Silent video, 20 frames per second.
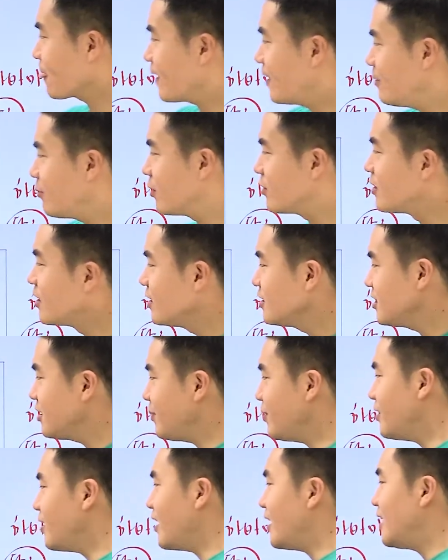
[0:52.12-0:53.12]
1번
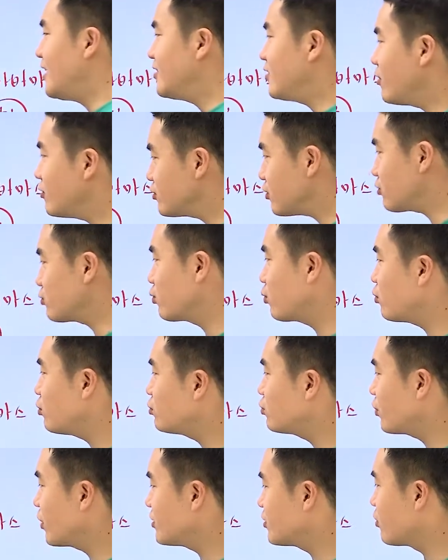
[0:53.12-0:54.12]
시민들의 이성적 토론을
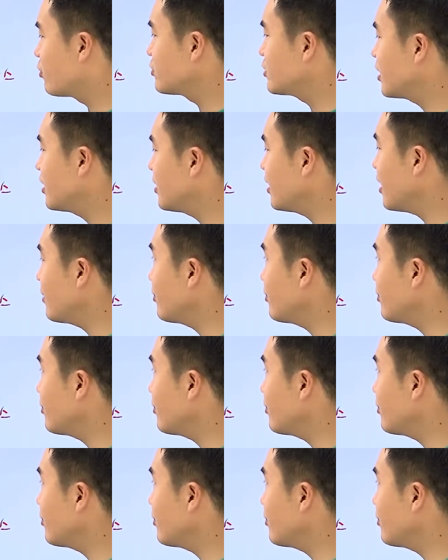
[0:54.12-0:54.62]
통해 정책에 대한